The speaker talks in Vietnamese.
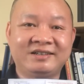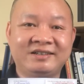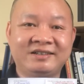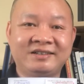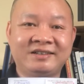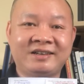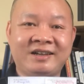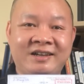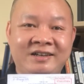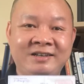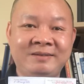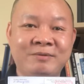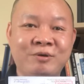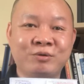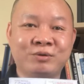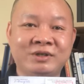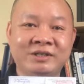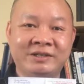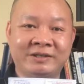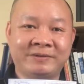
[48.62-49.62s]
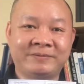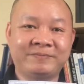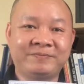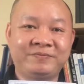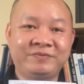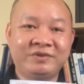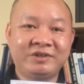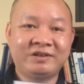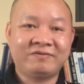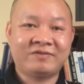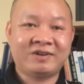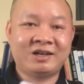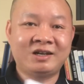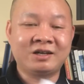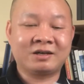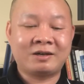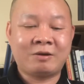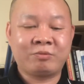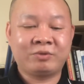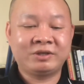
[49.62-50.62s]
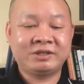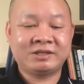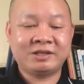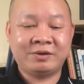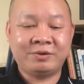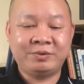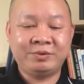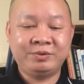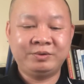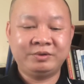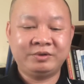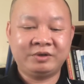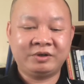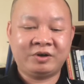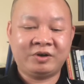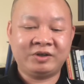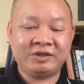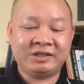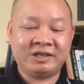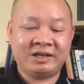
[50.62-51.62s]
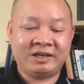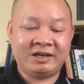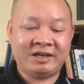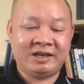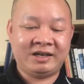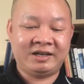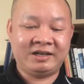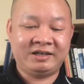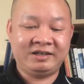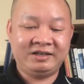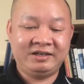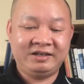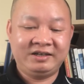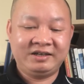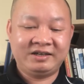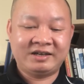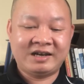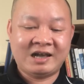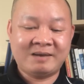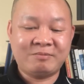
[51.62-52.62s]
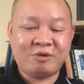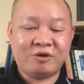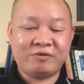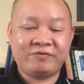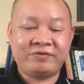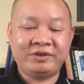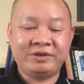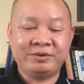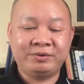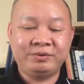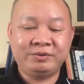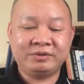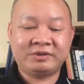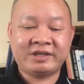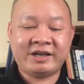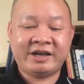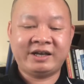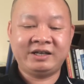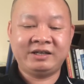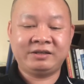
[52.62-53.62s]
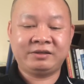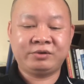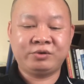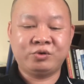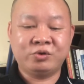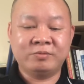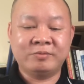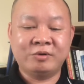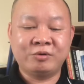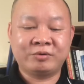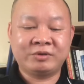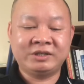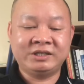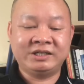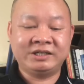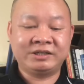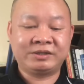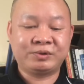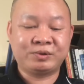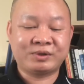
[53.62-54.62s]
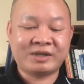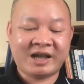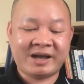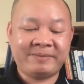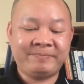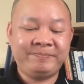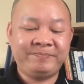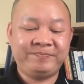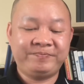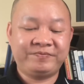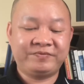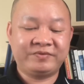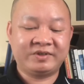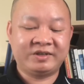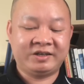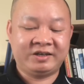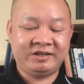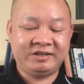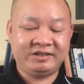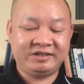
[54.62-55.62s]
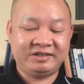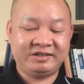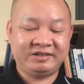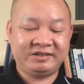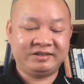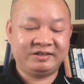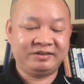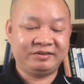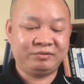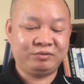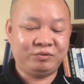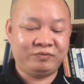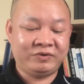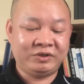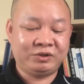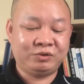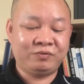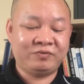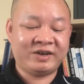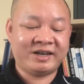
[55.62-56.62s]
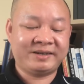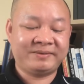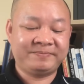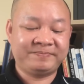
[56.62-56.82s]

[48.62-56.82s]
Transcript: đã đi bầu cử và được đóng cái dấu nó gọi rằng là đã bỏ phiếu tại tổ bầu cử số 8 đó của phường Trung Văn